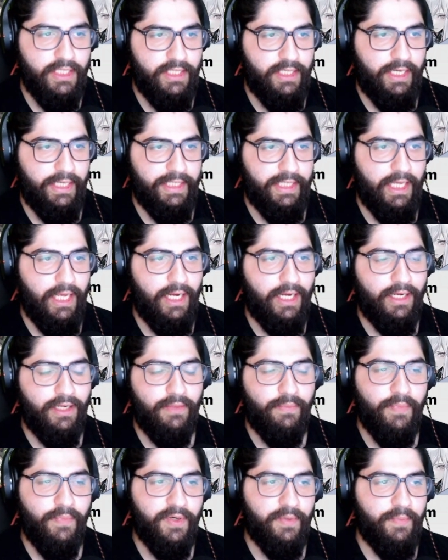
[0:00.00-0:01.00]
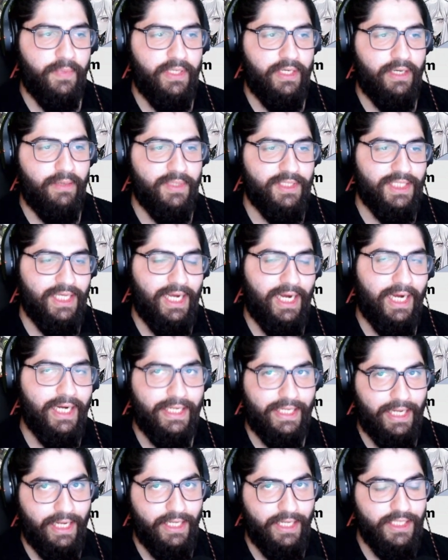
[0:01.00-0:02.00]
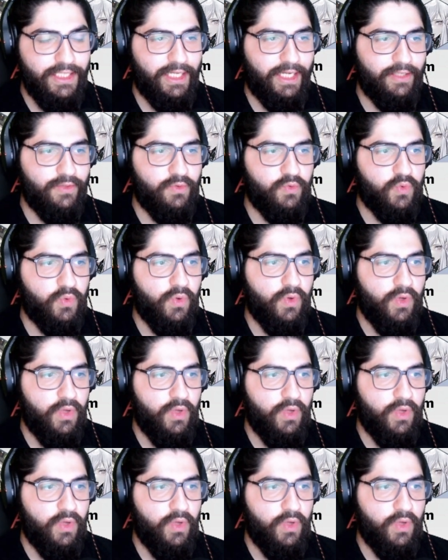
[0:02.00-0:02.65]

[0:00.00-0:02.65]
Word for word: يعني اكبر من المساحه اللي كانت عنده